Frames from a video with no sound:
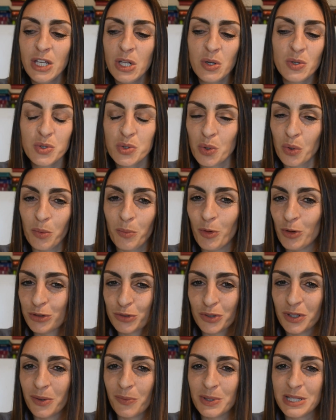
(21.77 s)
Io non sono
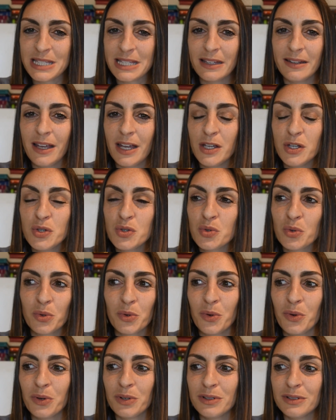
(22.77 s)
molto di queste idee, io
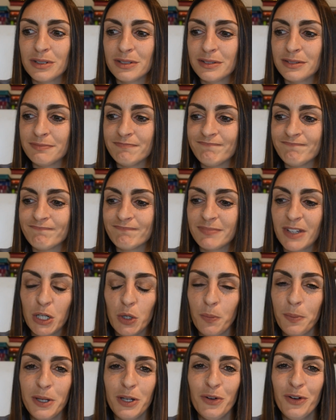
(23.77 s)
sono ehm,
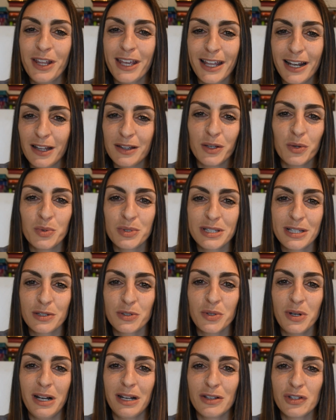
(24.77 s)
dell'opinione che la
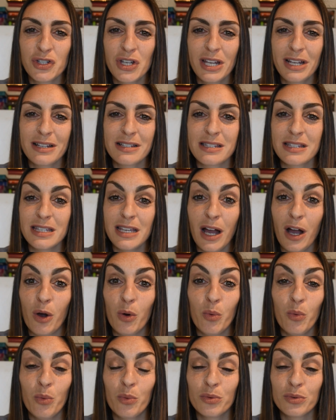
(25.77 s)
degustazione alla cieca
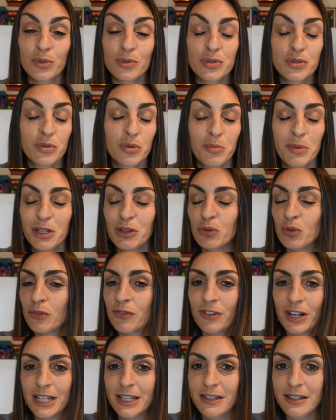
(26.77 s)
sia uno
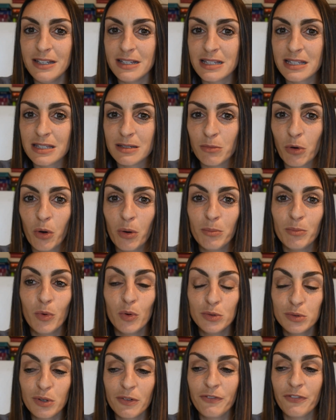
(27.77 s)
strumento validissimo,
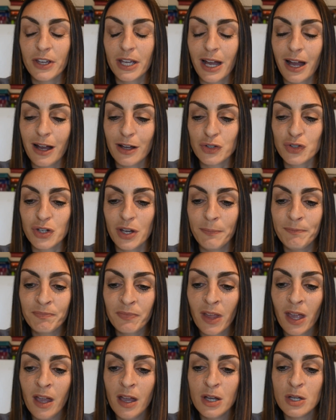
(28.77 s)
molto efficace,
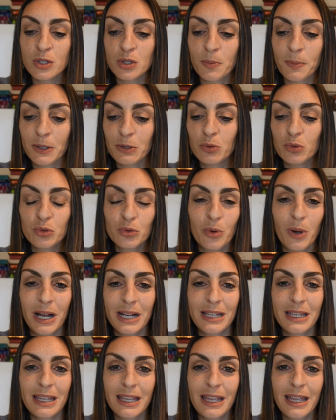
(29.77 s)
soprattutto
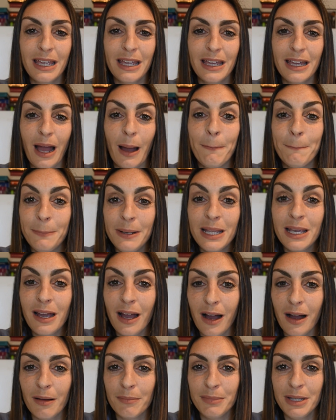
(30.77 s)
anche
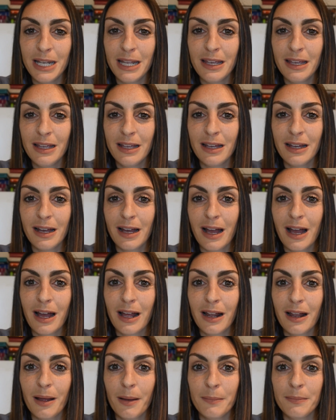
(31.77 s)
applicabile
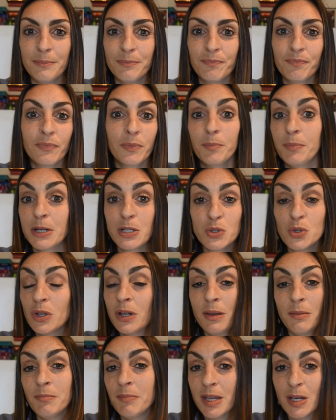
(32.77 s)
a mm,
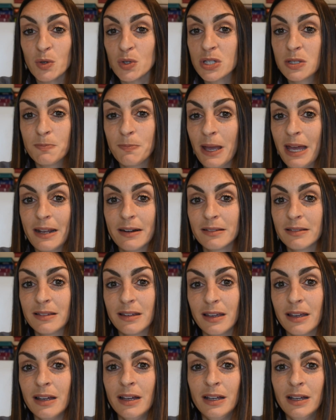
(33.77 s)
persone meno
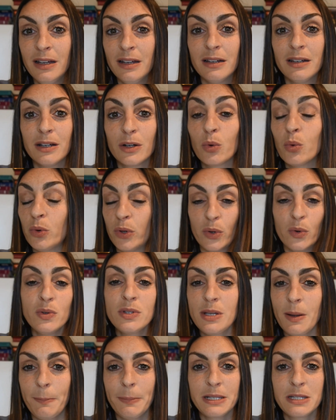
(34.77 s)
esperte, eh,
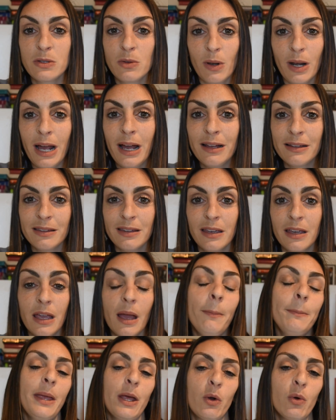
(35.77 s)
curiosi, appassionati,
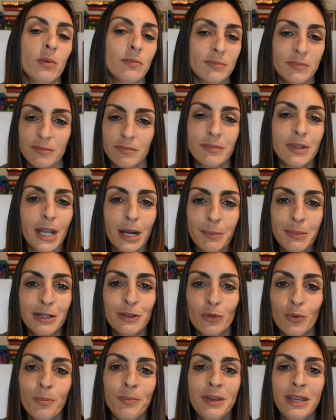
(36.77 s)
che abbiano
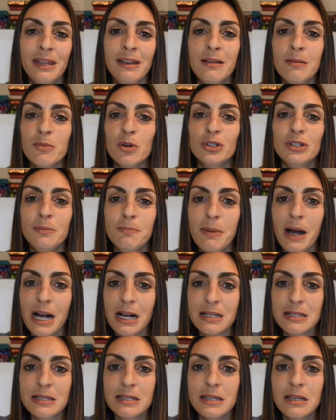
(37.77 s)
chiaramente un minimo di
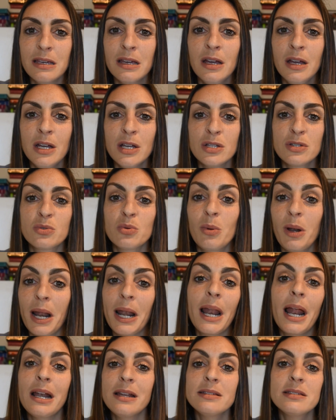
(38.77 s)
basi
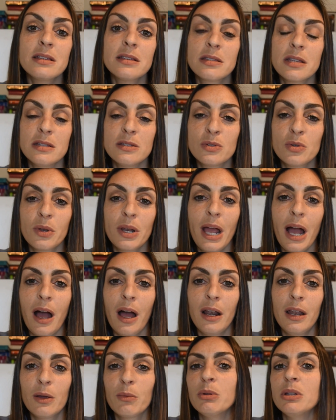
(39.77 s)
sull'analisi
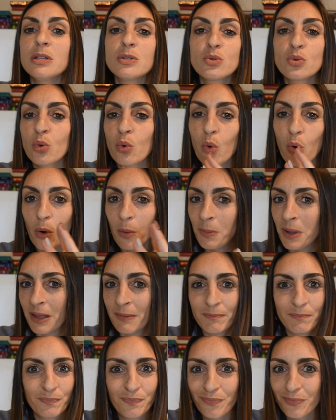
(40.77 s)
sensoriale, quindi su
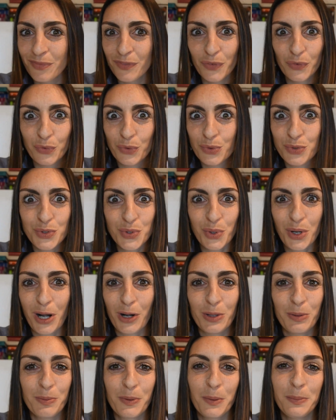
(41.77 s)
come
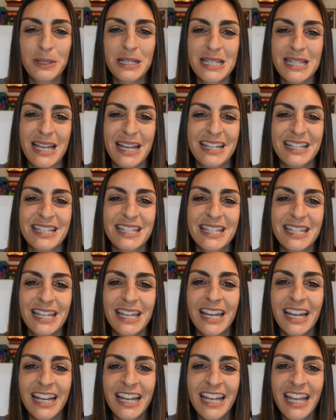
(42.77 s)
funzionano i propri
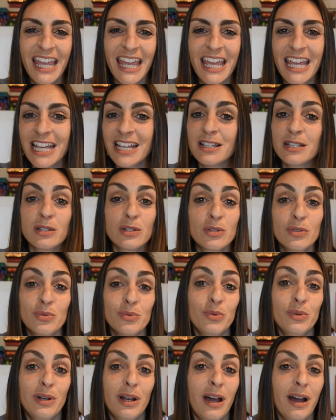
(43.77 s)
sensi e
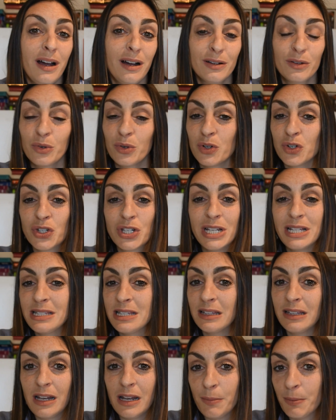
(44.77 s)
sulla
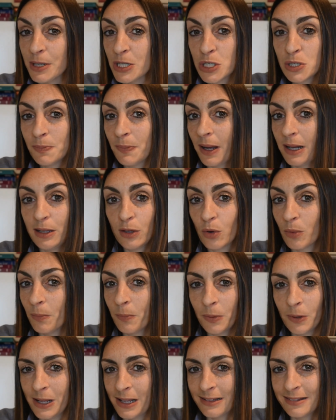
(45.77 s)
conoscenza delle principali
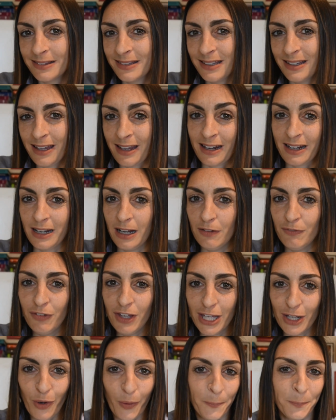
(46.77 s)
componenti nel
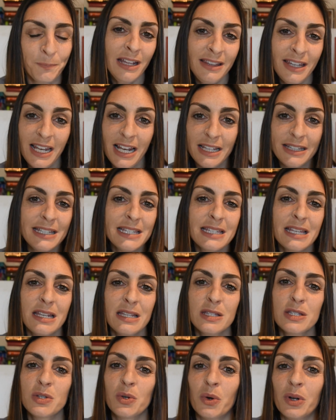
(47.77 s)
vino, nella
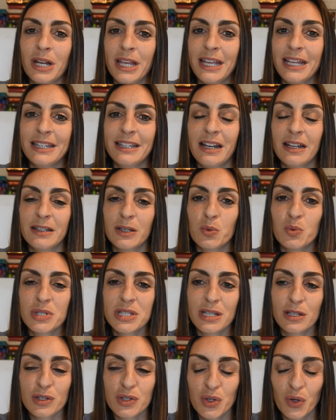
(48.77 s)
descrizione della
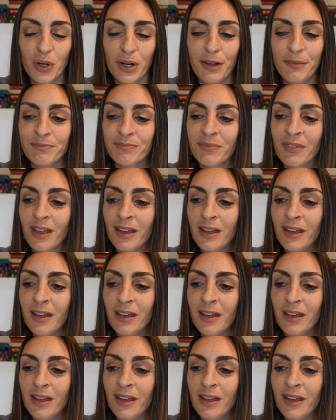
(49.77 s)
degustazione.